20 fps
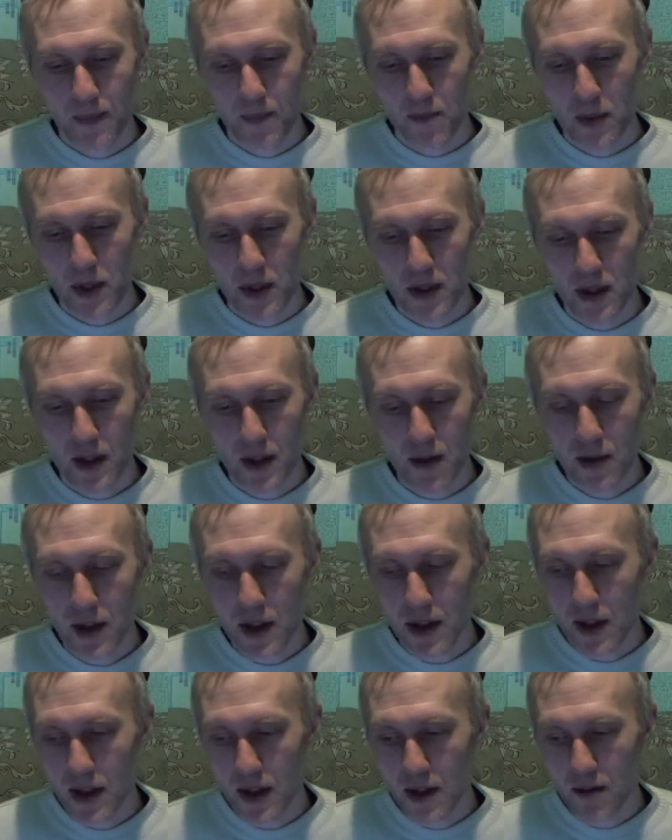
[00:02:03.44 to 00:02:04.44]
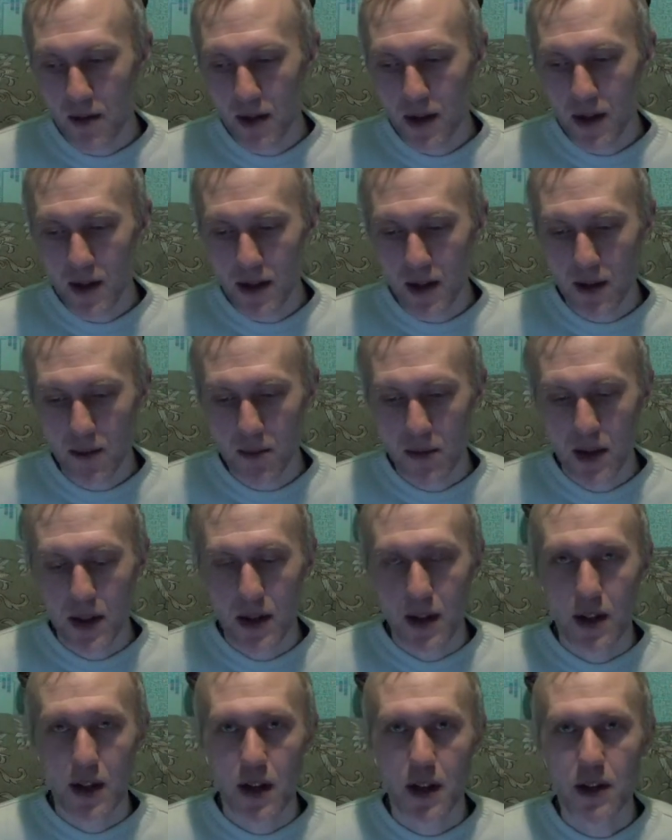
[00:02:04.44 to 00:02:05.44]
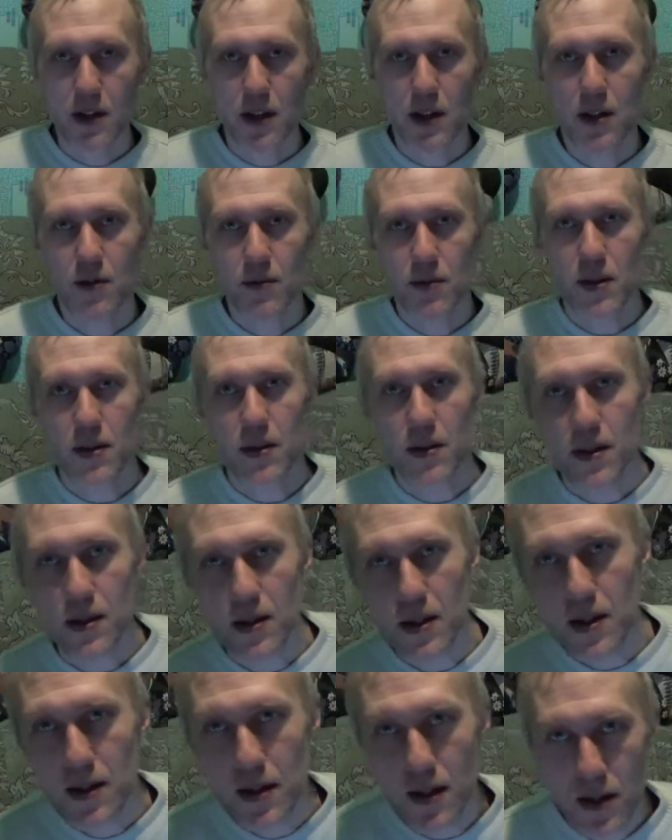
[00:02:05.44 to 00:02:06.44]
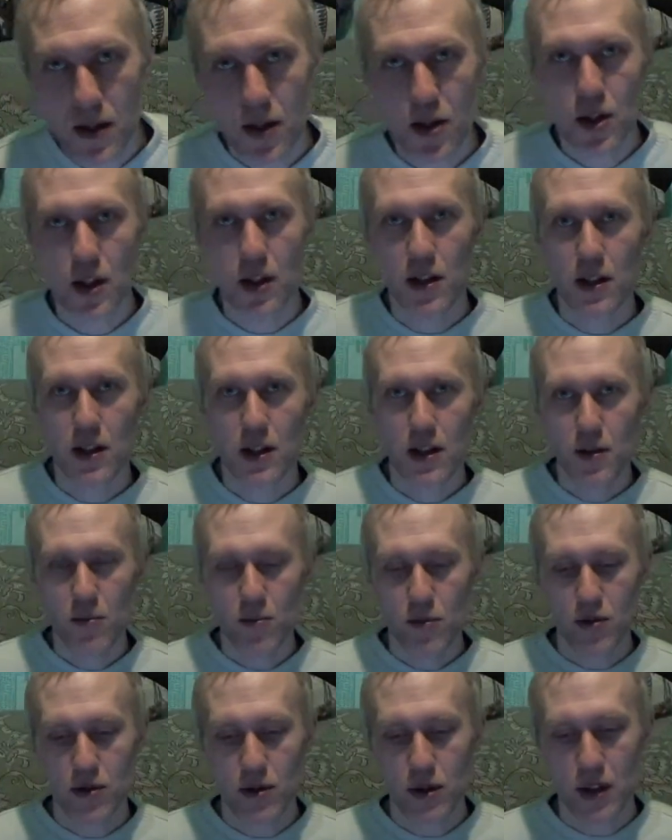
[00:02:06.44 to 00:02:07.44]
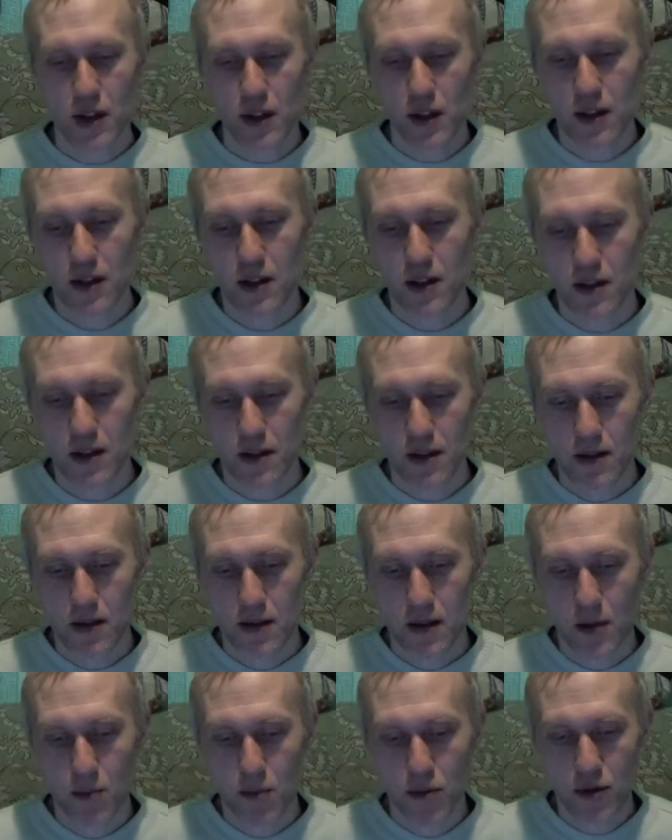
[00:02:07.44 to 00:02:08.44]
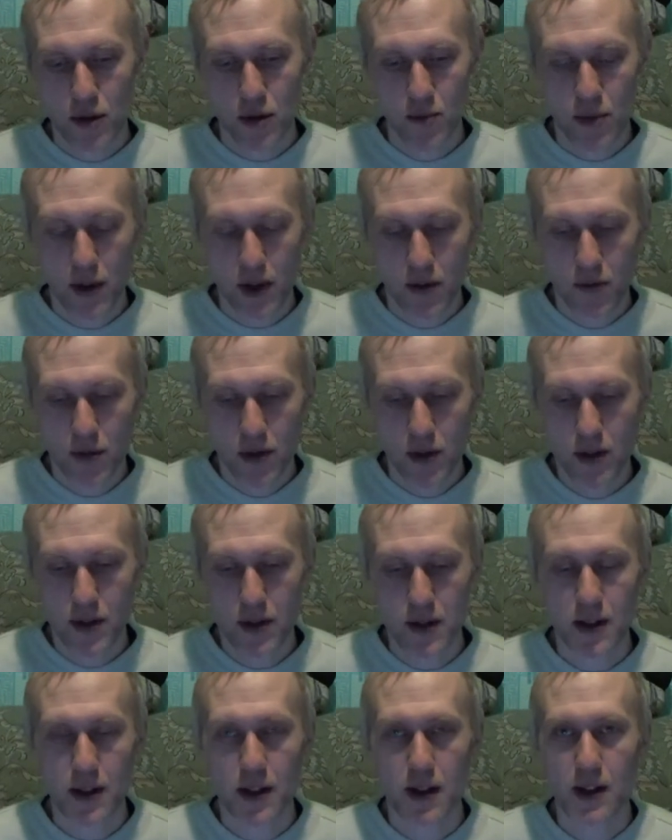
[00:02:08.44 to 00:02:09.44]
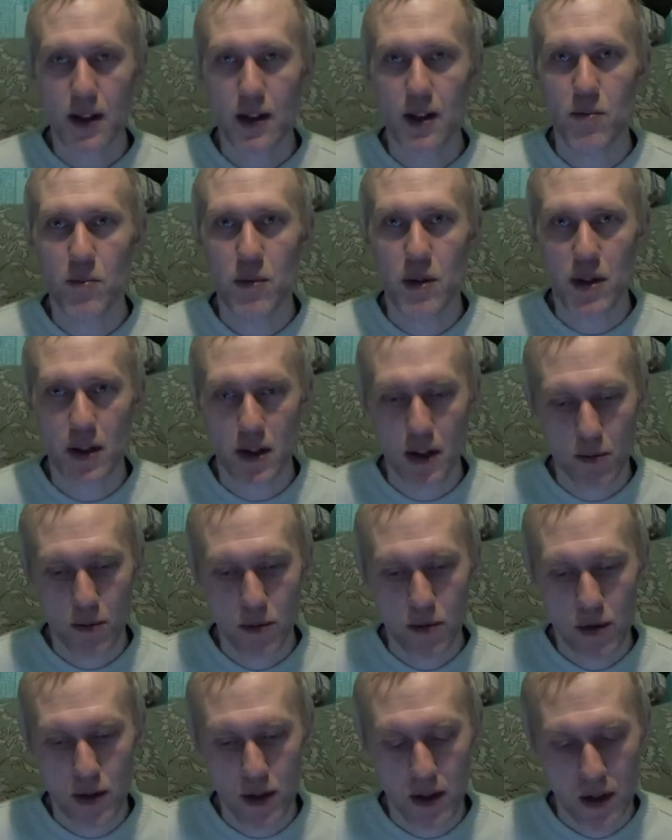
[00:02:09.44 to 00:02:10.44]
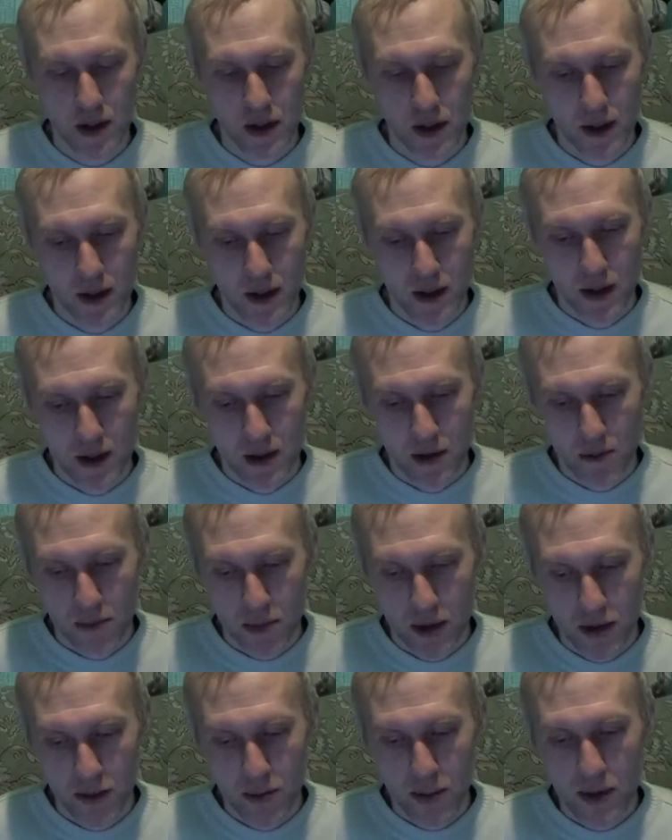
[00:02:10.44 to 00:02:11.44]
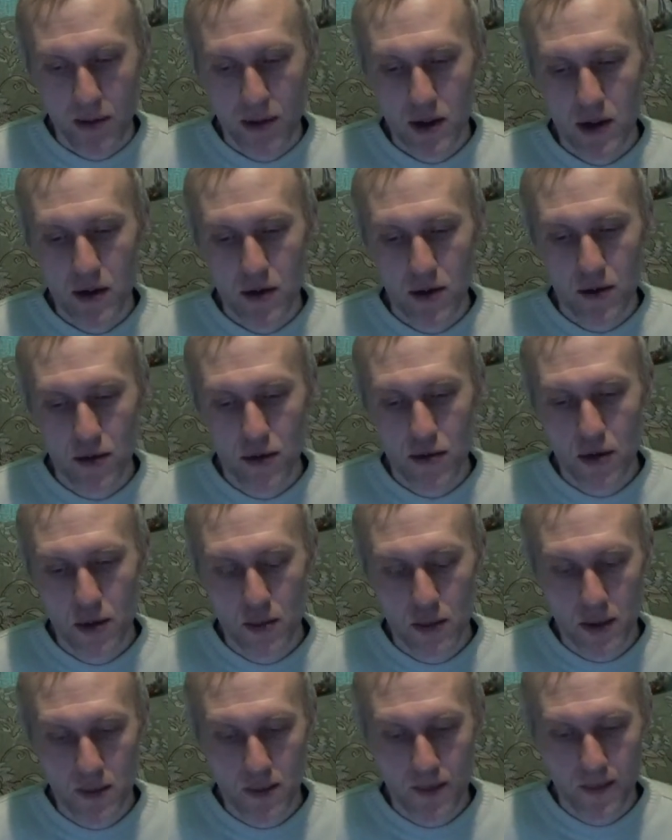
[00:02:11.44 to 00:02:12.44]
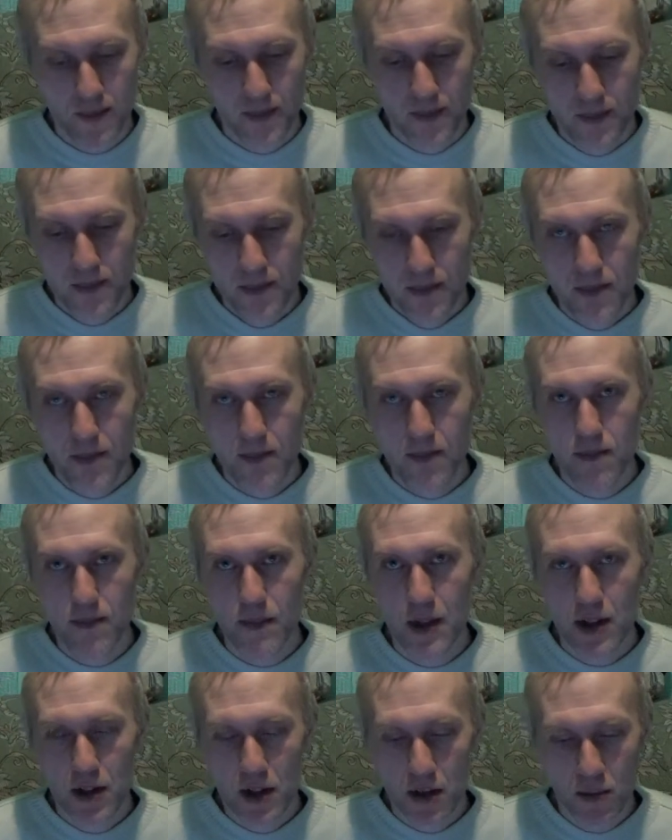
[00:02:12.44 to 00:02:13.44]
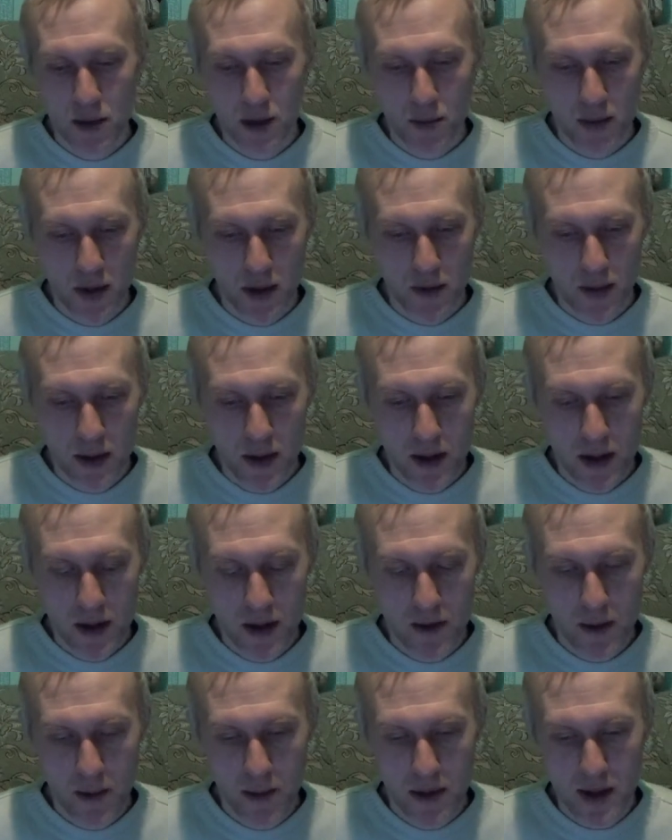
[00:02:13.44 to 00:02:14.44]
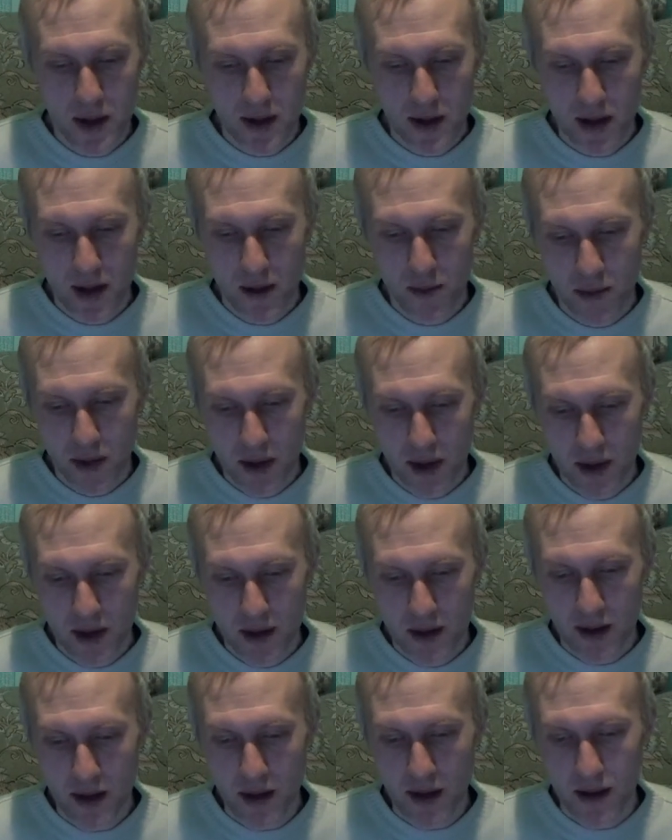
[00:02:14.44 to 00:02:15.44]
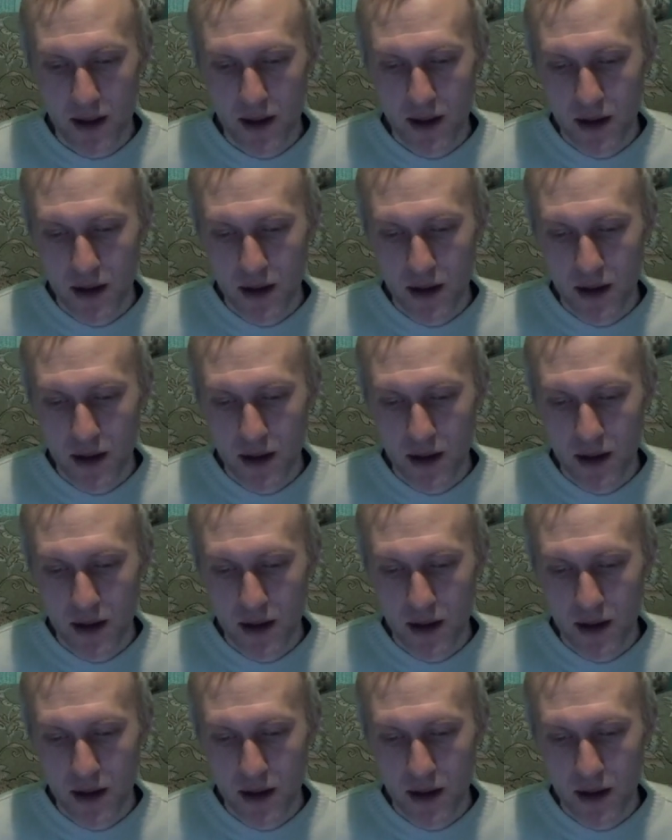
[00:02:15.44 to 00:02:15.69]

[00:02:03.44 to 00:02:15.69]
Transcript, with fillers: постановление говорит нам о тарифе на содержание ремонт, какие работы проводятся какие именно работы по управлению домом должны быть проведены в обязательном порядке.